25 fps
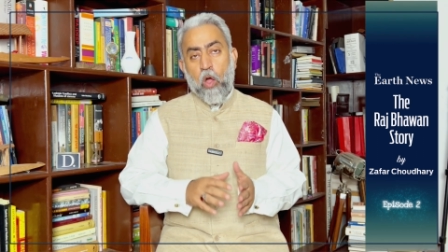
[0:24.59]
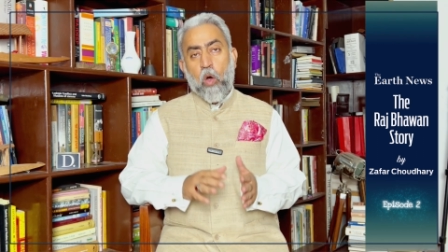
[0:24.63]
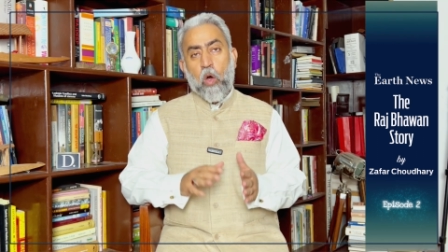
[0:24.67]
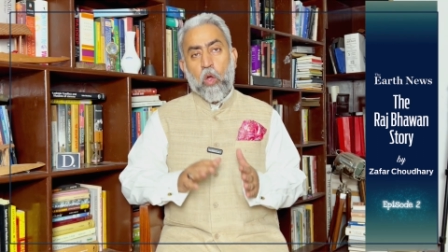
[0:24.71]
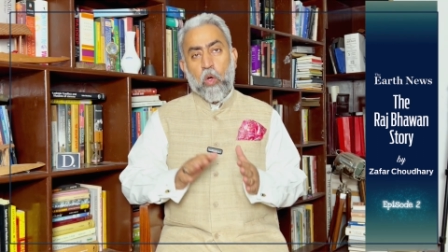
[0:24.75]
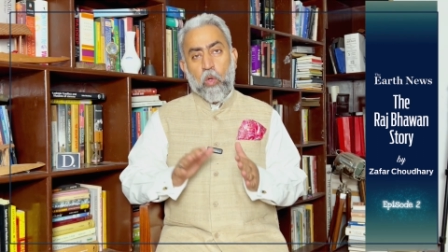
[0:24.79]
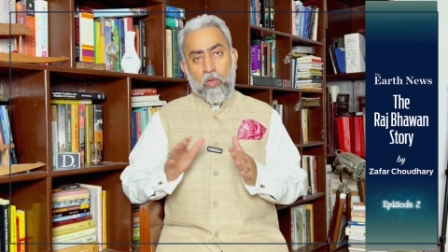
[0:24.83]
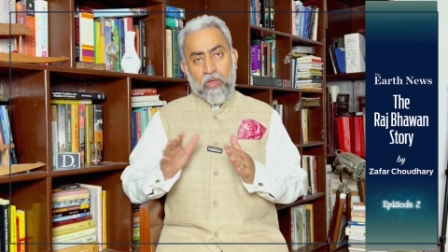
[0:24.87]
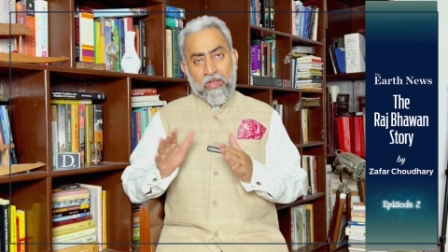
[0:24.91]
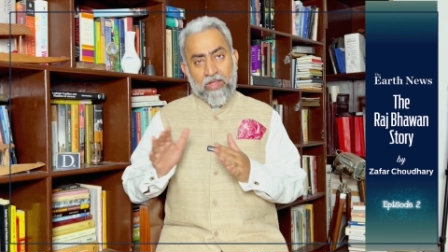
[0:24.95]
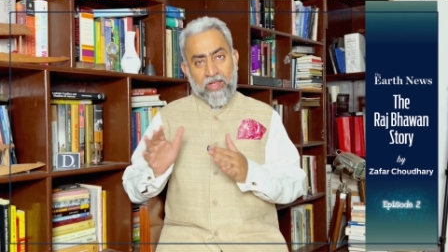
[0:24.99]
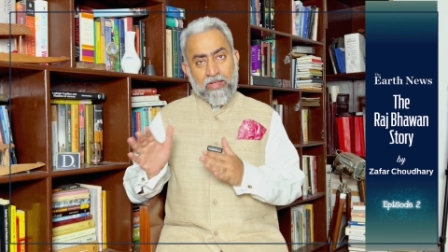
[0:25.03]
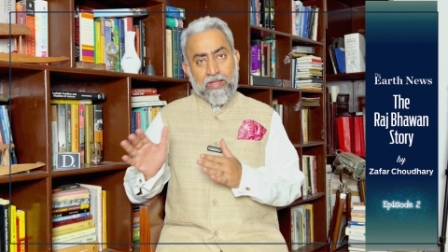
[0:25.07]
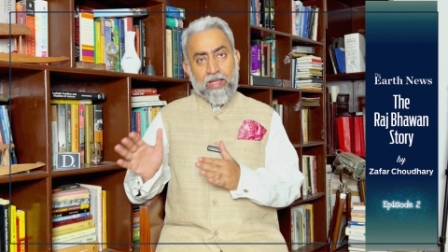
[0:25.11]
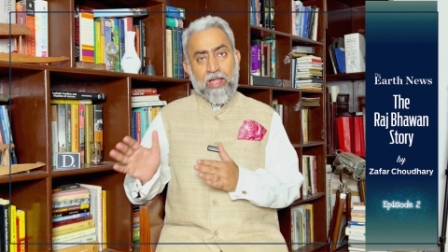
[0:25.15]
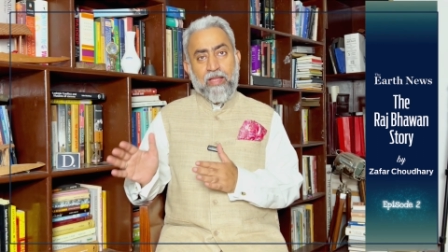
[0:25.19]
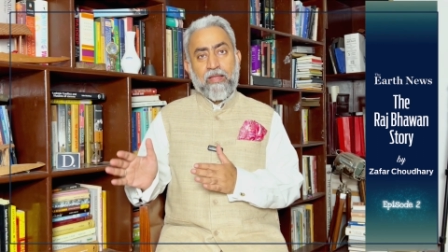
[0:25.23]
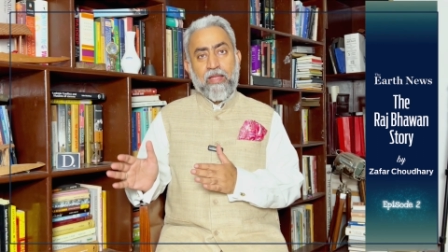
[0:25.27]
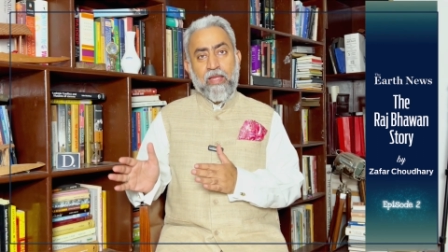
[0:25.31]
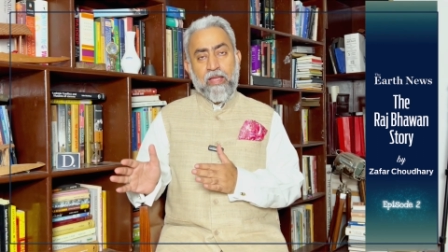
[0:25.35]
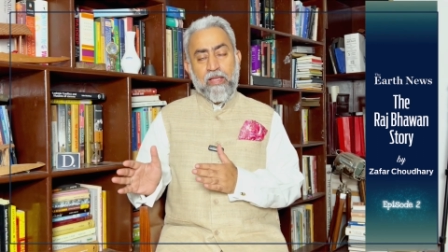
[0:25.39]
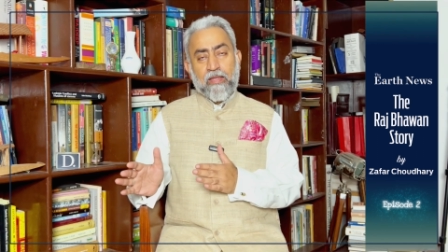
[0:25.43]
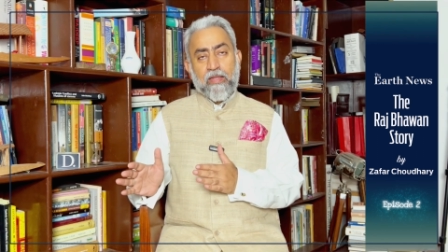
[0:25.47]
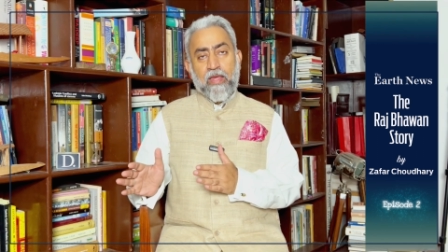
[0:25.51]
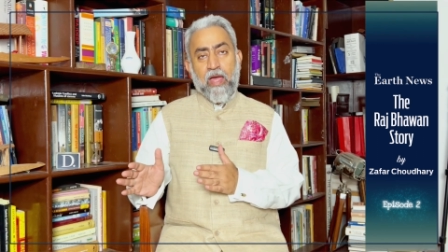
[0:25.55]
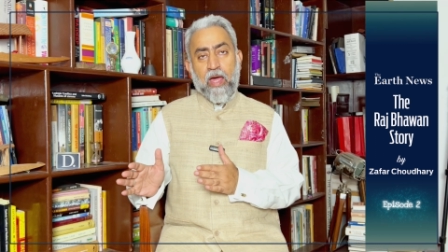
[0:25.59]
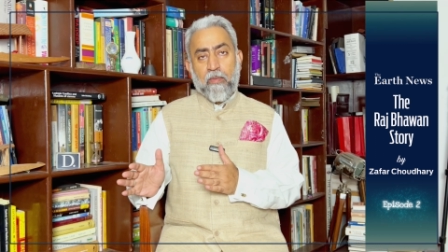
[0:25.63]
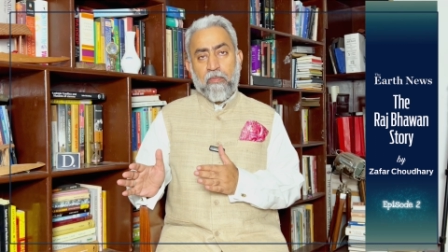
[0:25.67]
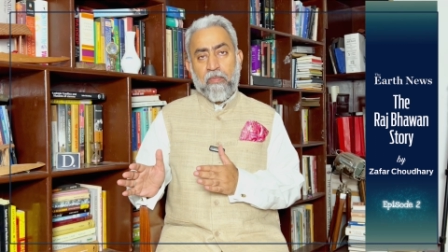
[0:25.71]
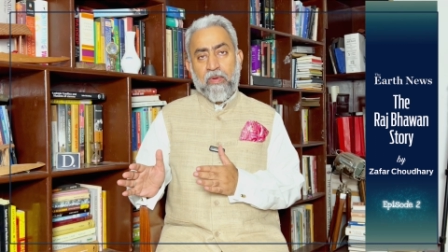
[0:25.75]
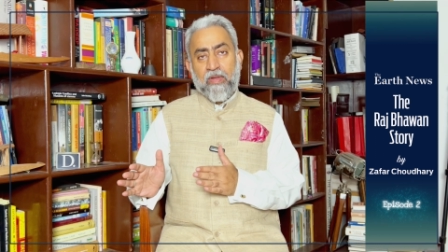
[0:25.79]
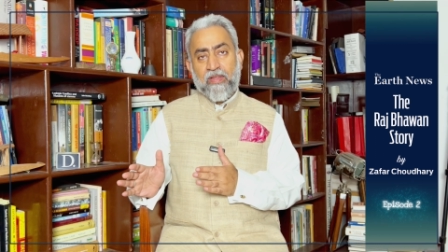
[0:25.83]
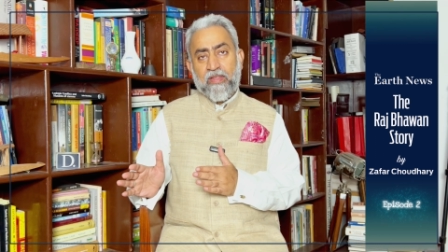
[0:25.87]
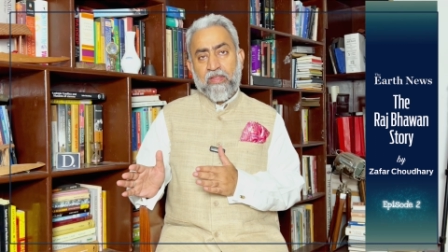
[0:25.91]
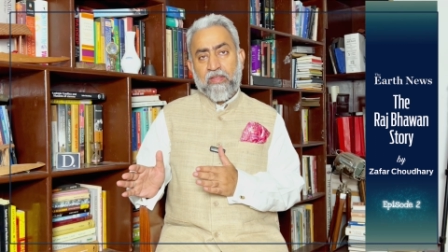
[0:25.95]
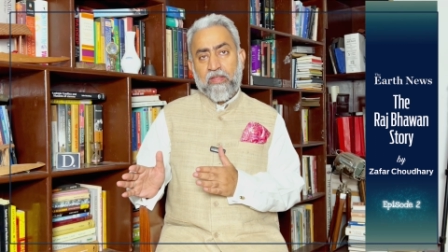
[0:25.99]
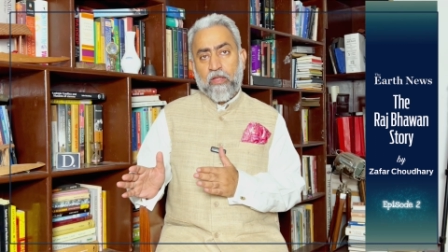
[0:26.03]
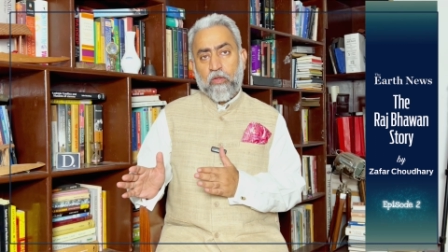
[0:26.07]
और गुजशत तीन चार
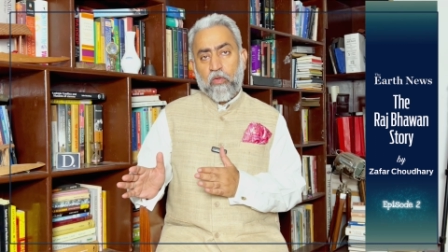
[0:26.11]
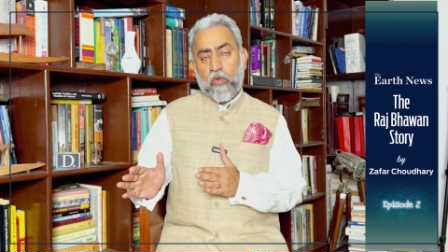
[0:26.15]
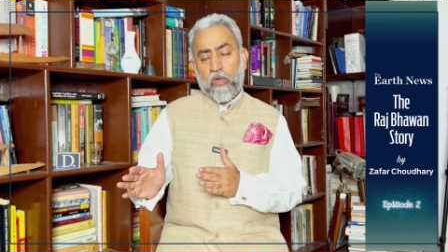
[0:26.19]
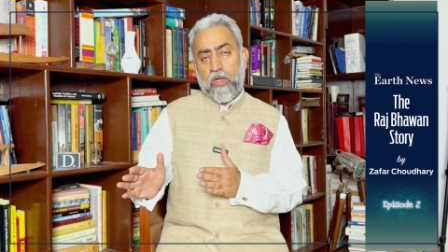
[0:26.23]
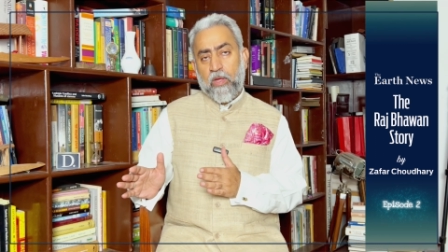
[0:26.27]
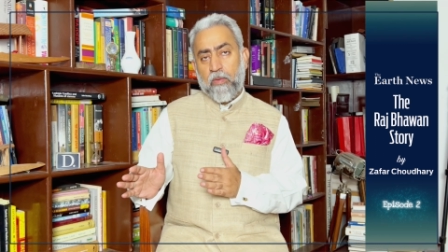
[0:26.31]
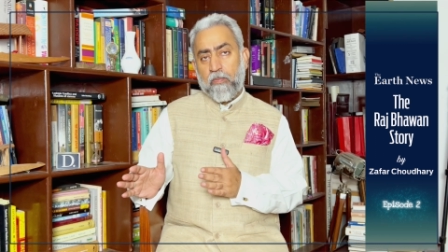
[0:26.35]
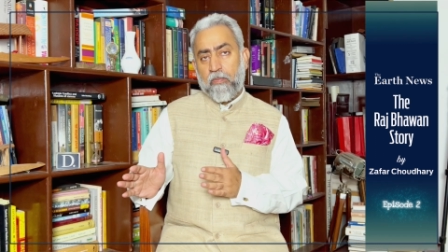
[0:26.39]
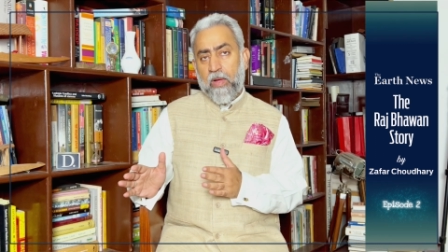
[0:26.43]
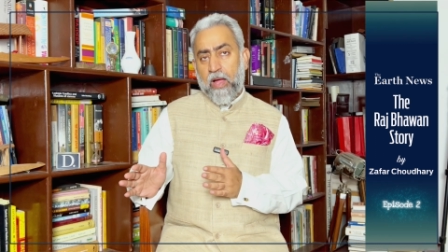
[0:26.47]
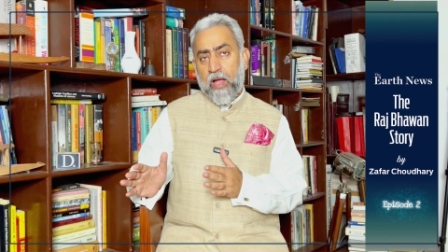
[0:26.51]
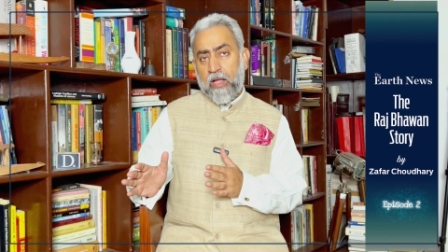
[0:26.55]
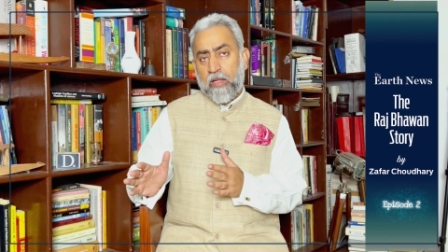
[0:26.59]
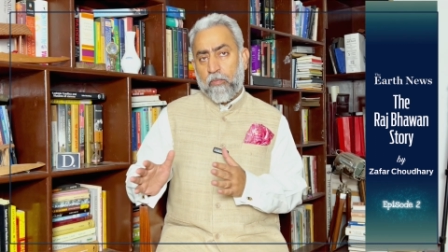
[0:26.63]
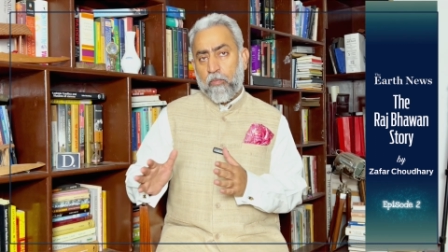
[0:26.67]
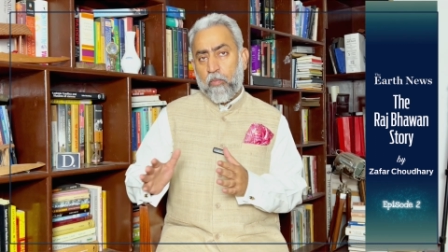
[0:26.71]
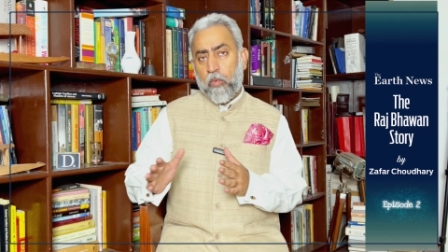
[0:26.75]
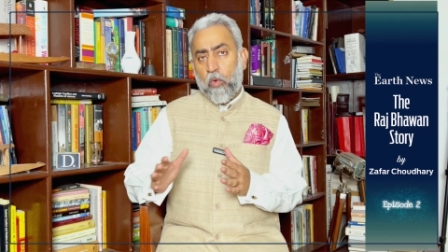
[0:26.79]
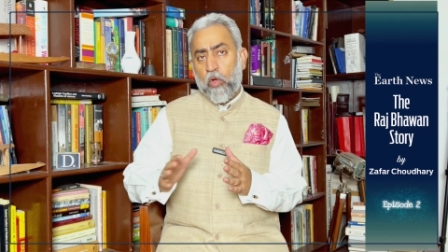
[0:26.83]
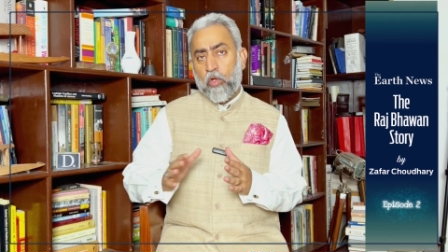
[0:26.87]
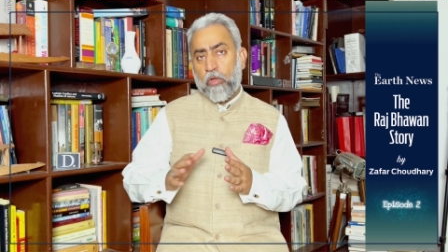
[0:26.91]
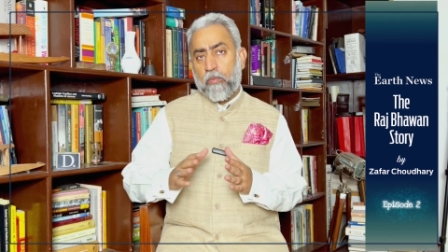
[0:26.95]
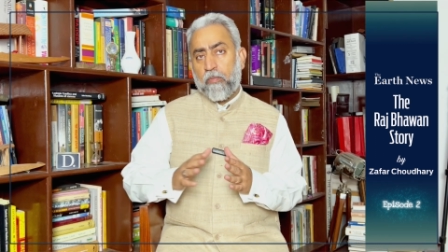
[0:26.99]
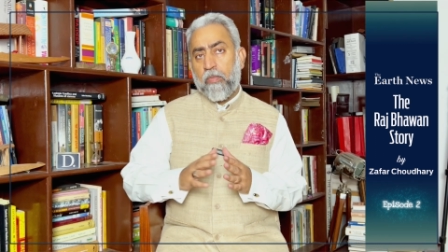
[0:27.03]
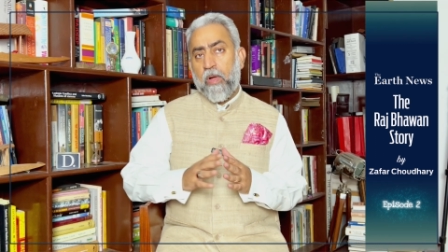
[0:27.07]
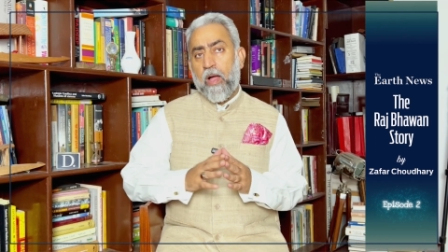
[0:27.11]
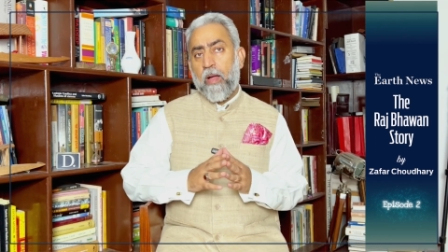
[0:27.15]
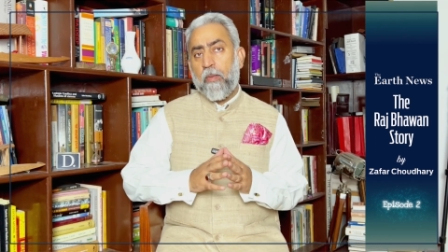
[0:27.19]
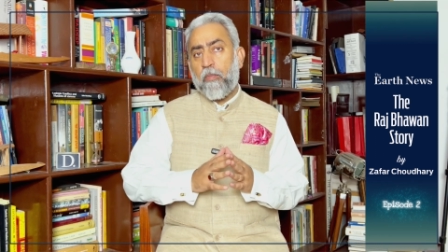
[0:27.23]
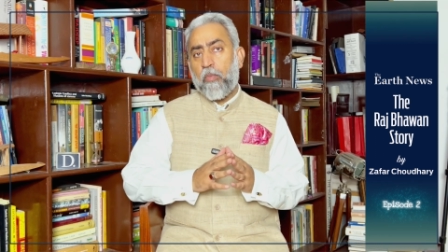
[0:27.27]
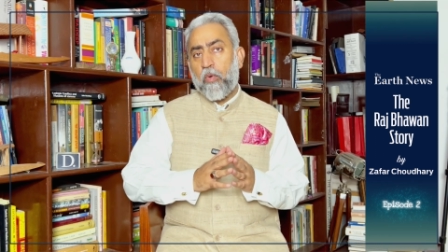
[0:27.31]
बरस से तो ये बात बहुत